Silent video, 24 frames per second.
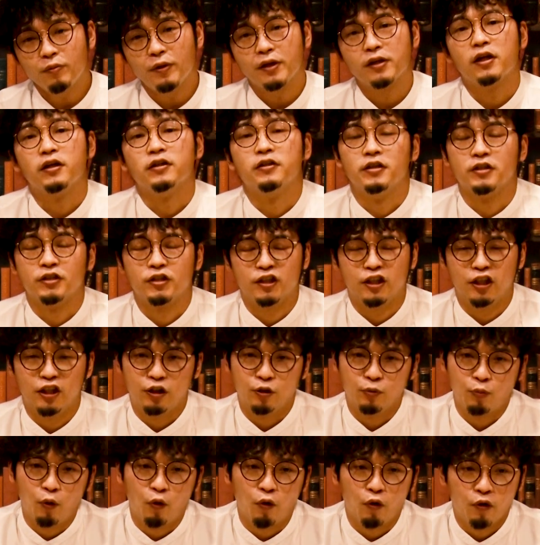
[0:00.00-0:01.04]
えばなんですけ
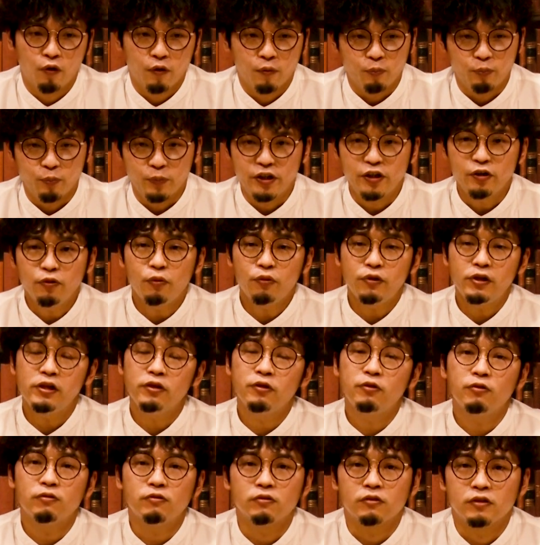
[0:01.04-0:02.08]
れども、身寄
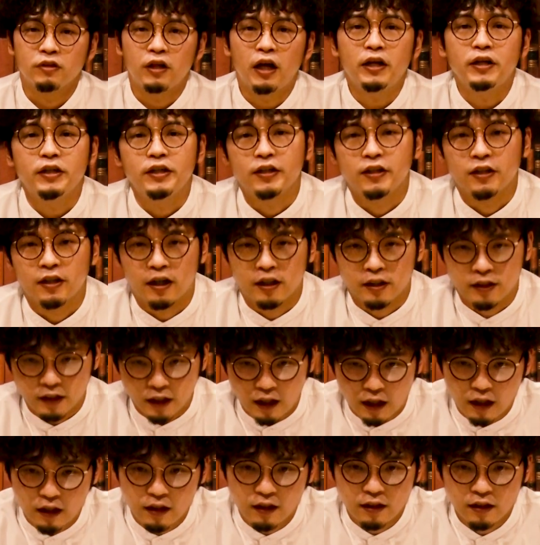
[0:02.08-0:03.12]
りのない
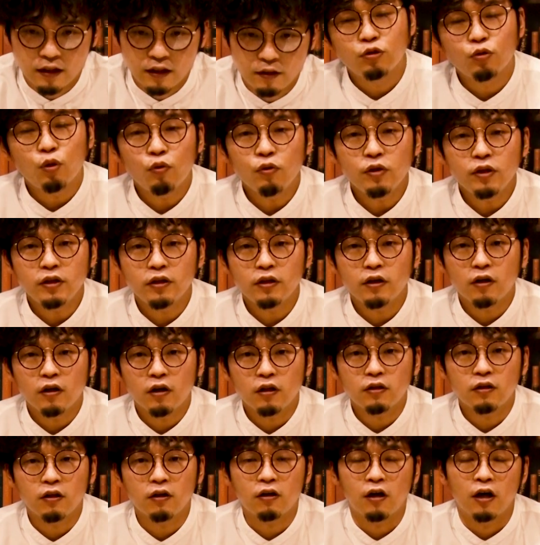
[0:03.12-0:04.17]
方、そういった
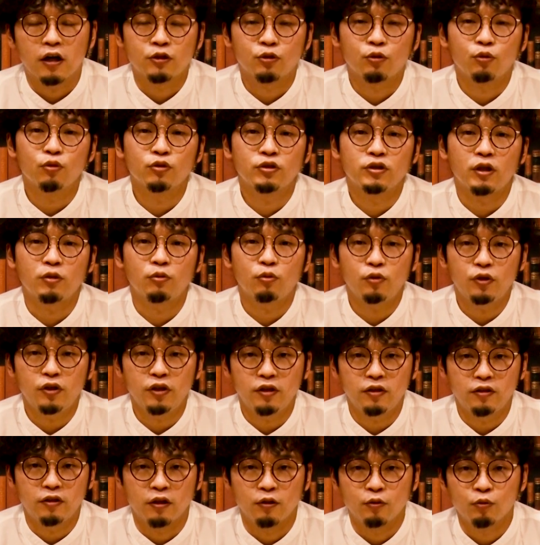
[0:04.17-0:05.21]
方火葬した
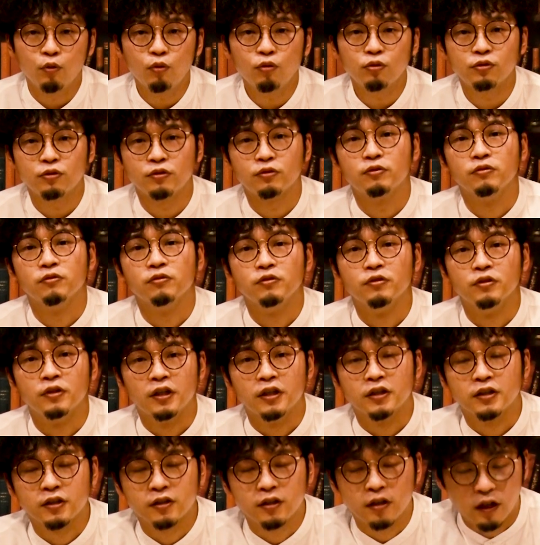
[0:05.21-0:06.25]
時ってどうするんで
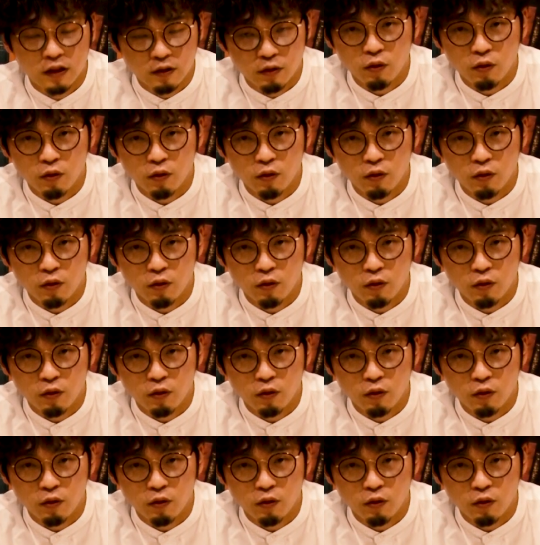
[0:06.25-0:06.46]
すか